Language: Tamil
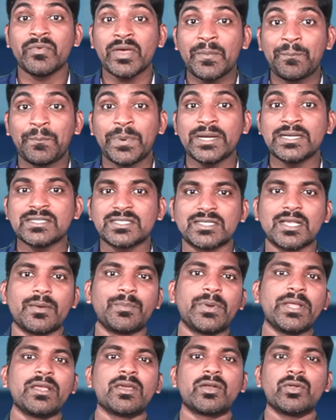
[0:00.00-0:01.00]
வெப்பன்ஸ்
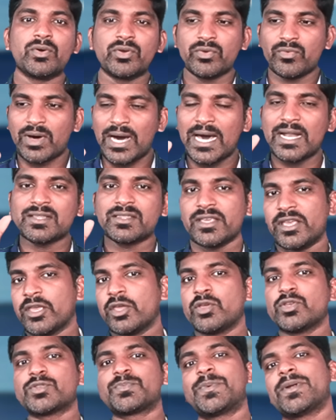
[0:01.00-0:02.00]
அப்படிங்கிற ஒரு வார்த்தையை
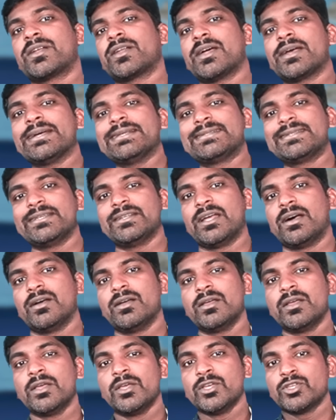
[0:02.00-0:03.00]
இங்கே யூஸ் பண்ணுறாங்க சீனா
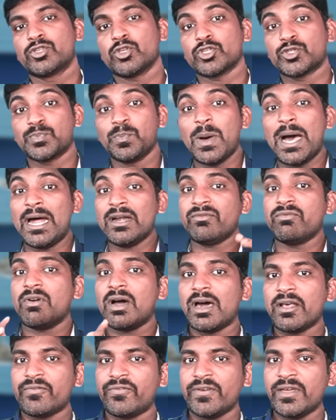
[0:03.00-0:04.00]
ஸோ ஸ்மார்ட்
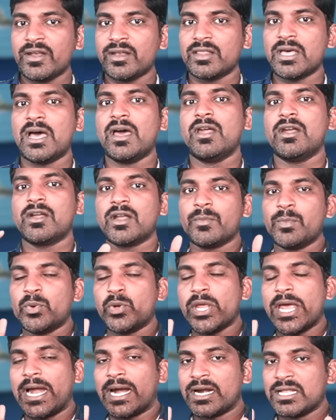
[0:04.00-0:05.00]
வார்ஃபேர் தான்
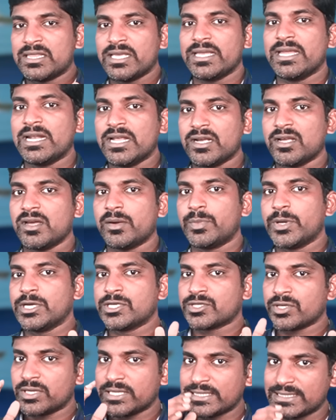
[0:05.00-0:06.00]
நம்முடைய அடுத்த இலக்கு
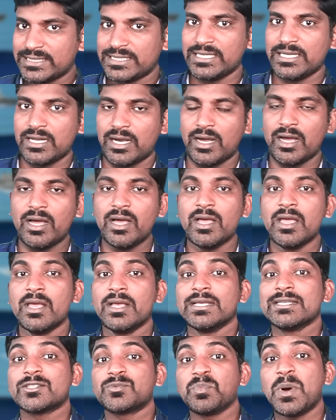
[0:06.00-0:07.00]
அப்படின்னு சொல்ல சீனா
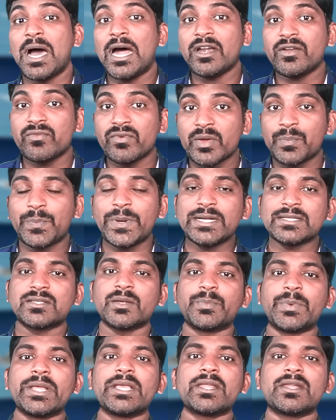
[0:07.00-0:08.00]
ஸ்மார்ட் வெப்பன்ஸ்
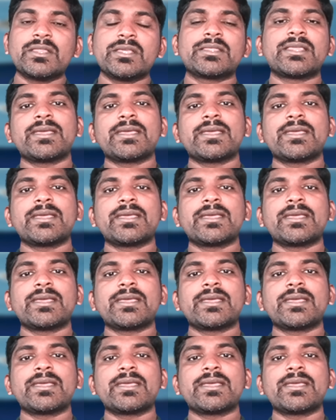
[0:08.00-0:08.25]
அப்படிங்கிறத